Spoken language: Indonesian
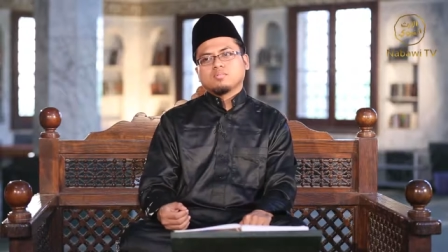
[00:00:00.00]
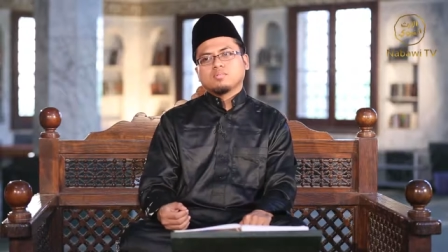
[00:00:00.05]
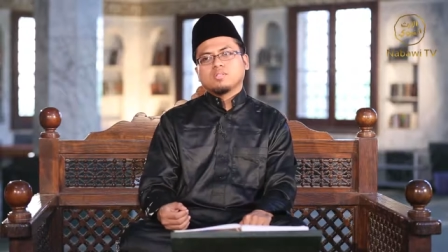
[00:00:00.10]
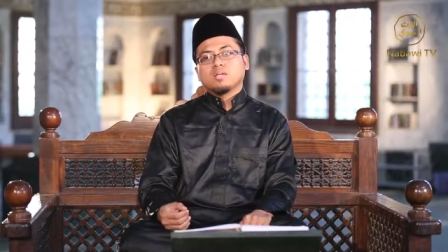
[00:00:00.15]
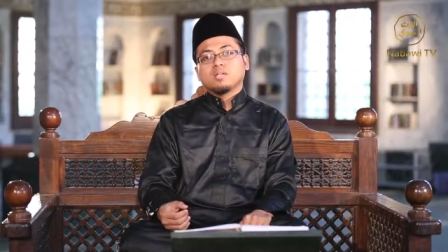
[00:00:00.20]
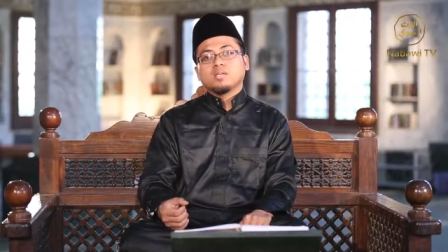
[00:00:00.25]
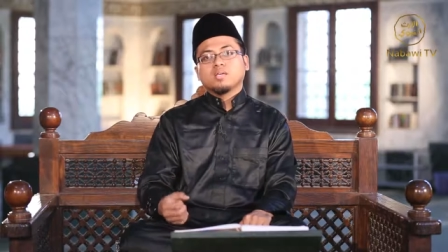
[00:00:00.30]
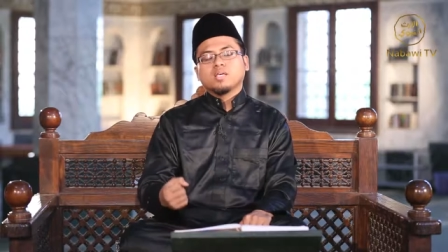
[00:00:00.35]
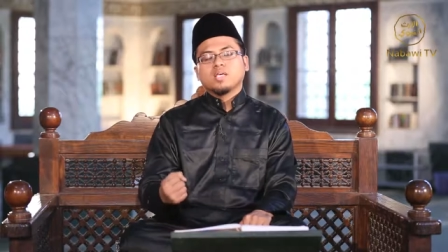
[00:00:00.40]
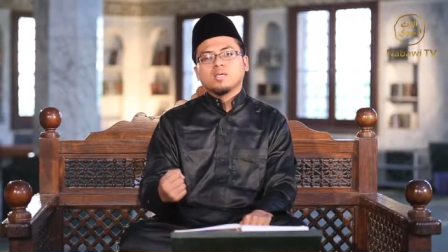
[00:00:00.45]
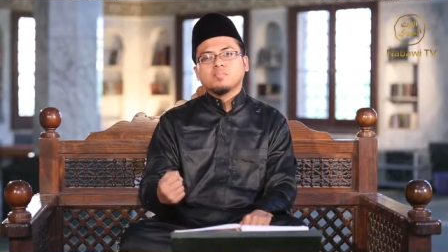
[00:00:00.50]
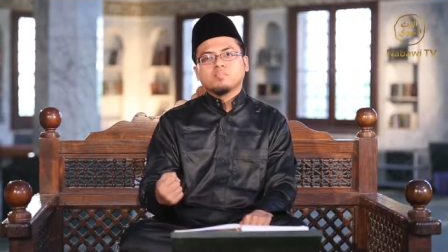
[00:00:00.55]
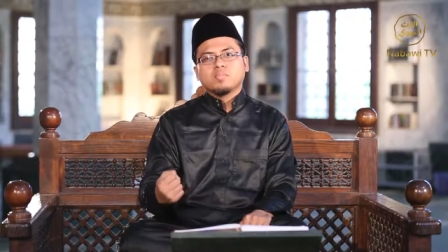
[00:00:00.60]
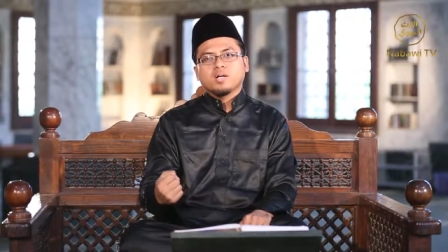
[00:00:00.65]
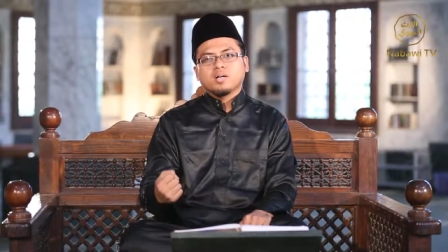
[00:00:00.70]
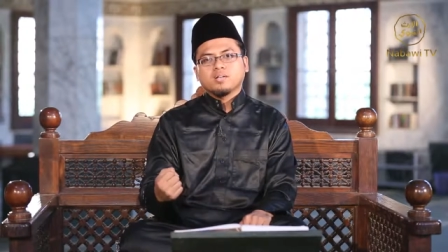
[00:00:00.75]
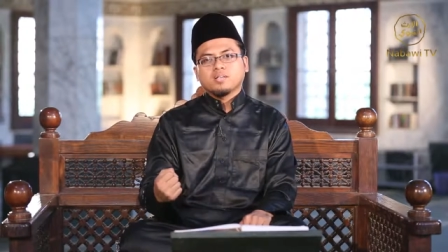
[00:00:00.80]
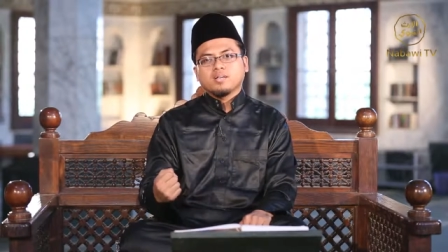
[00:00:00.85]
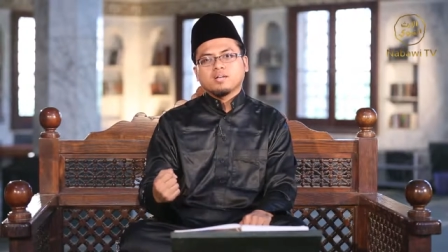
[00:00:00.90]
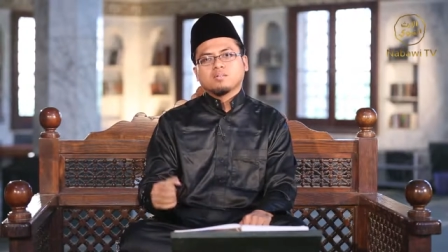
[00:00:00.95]
dari
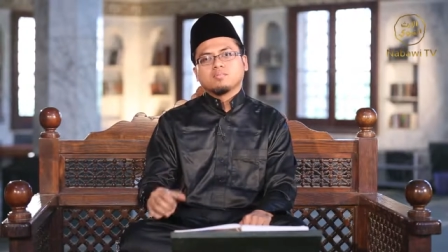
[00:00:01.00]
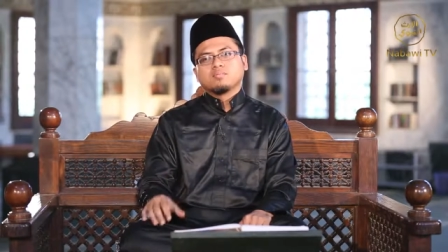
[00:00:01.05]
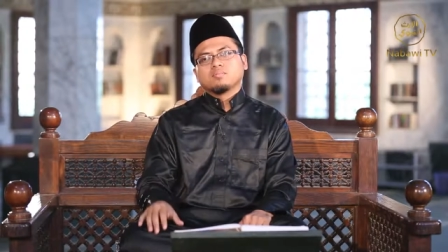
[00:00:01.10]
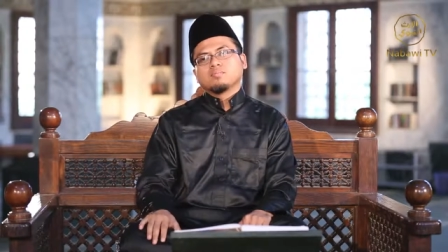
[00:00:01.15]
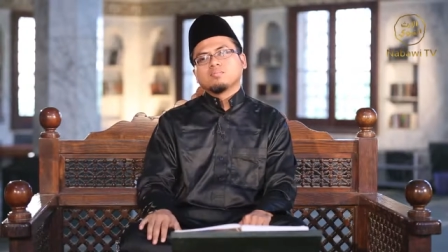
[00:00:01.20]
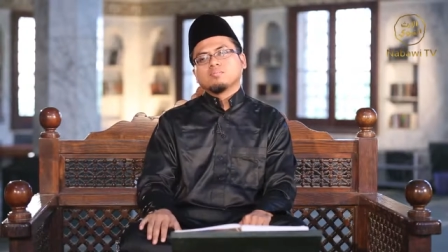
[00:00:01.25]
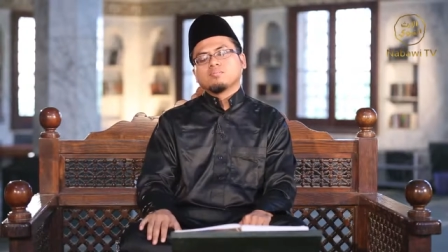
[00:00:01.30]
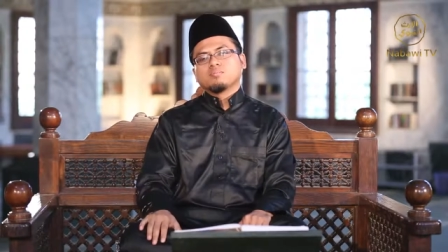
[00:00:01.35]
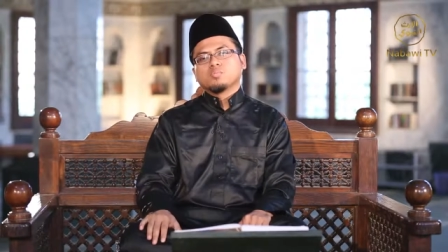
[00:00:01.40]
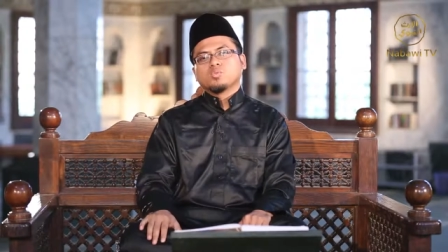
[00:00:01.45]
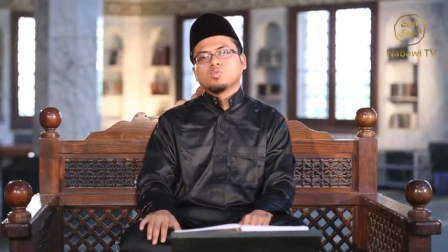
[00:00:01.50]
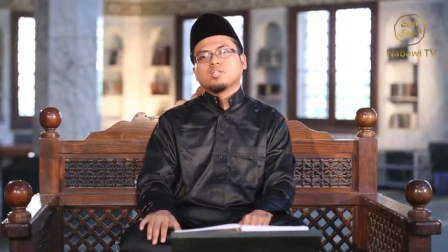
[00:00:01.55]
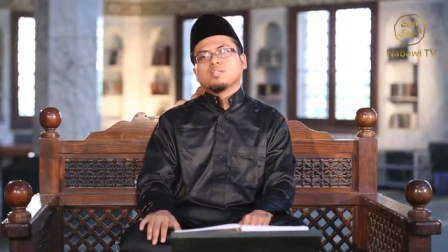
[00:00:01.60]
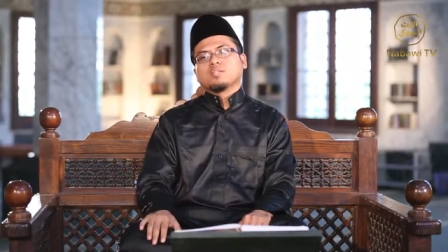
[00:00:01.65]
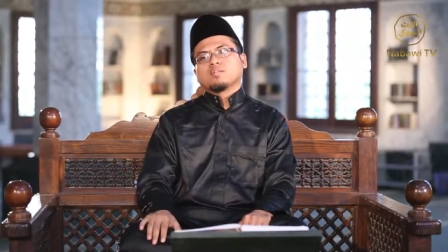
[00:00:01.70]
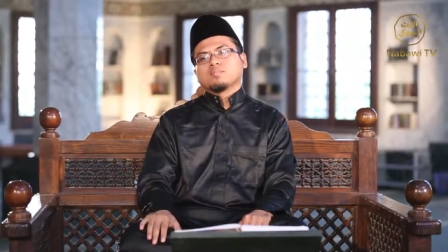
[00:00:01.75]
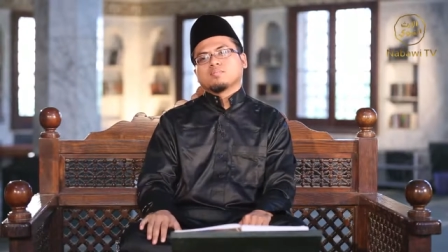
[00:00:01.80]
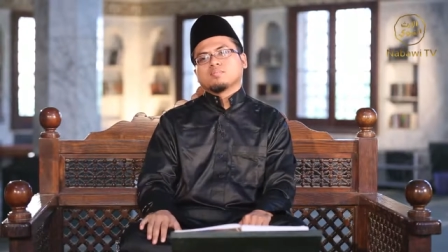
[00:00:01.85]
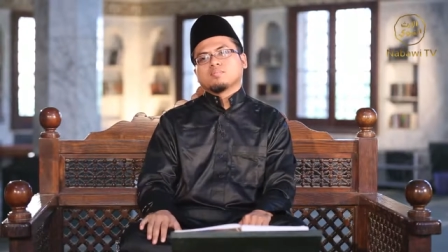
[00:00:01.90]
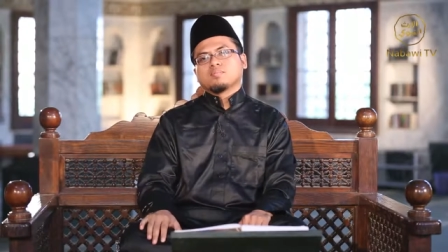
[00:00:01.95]
himmah yang
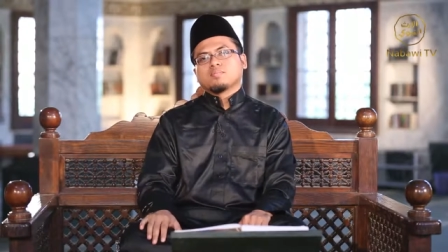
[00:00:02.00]
mulia.